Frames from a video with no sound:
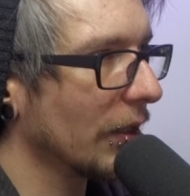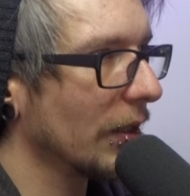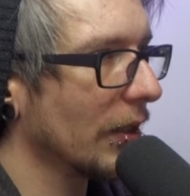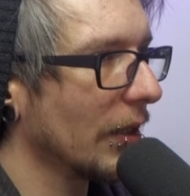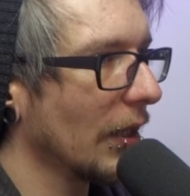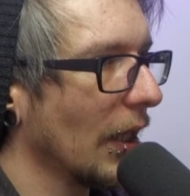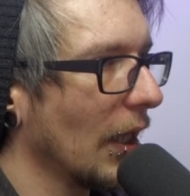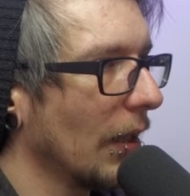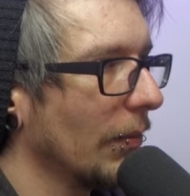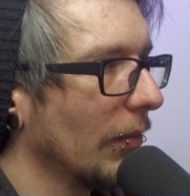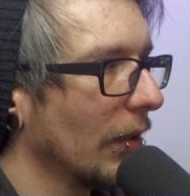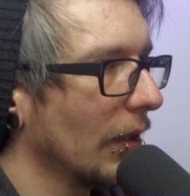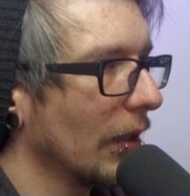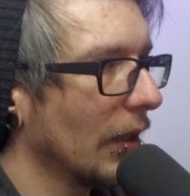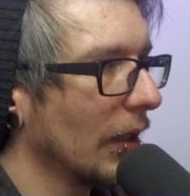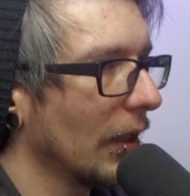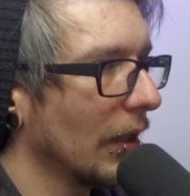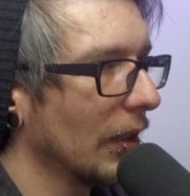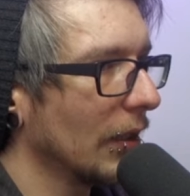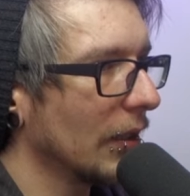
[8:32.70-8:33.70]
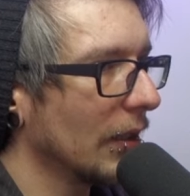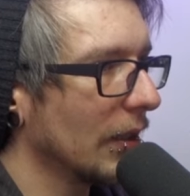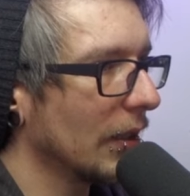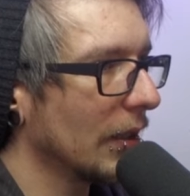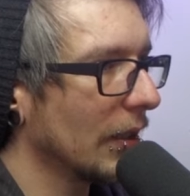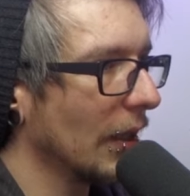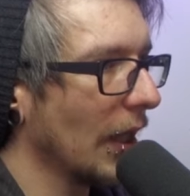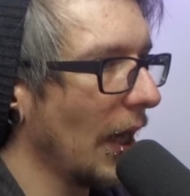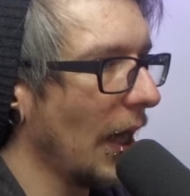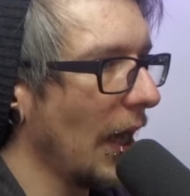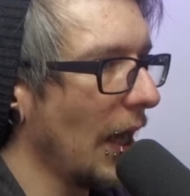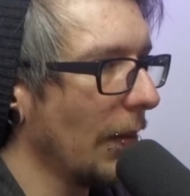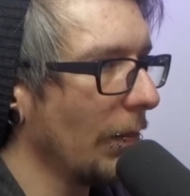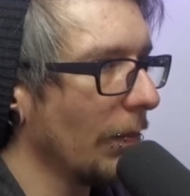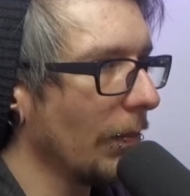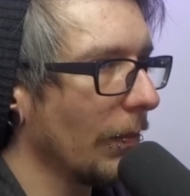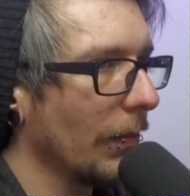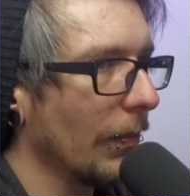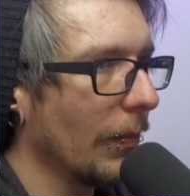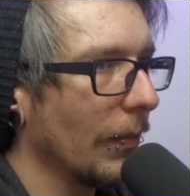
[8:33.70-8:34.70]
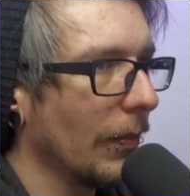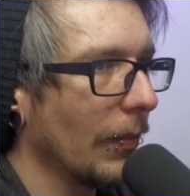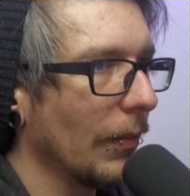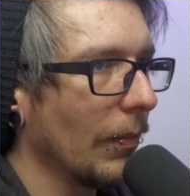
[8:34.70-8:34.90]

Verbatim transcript: riecht Scam, oder? Scam!